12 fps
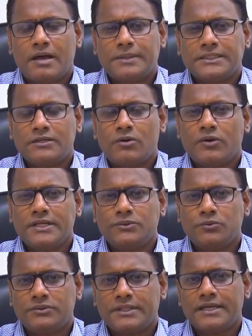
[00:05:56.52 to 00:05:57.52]
আমাদের অনেক
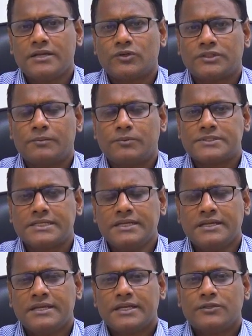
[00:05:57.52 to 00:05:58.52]
দূর থেকে কথা বলছে
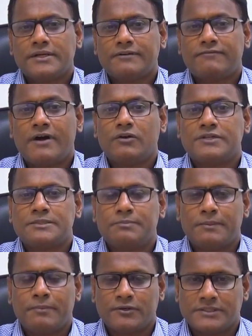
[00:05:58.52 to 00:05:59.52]
কিন্তু একটা ফাউল
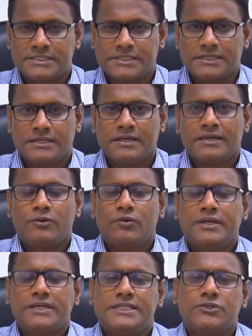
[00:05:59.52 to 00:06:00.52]
স্মেল পাওয়া যাচ্ছে
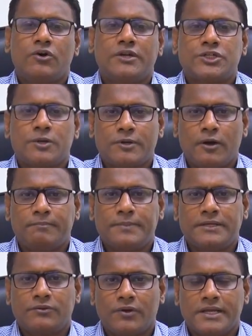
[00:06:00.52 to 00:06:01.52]
রোগী নিজেও অনেক সময়
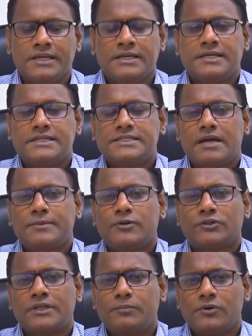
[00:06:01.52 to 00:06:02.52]
কমপ্লেন করে যে আমি
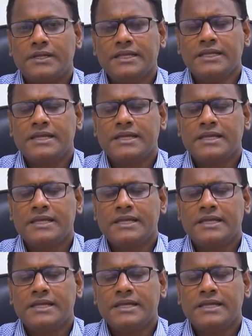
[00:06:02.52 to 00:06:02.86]
কথা বললে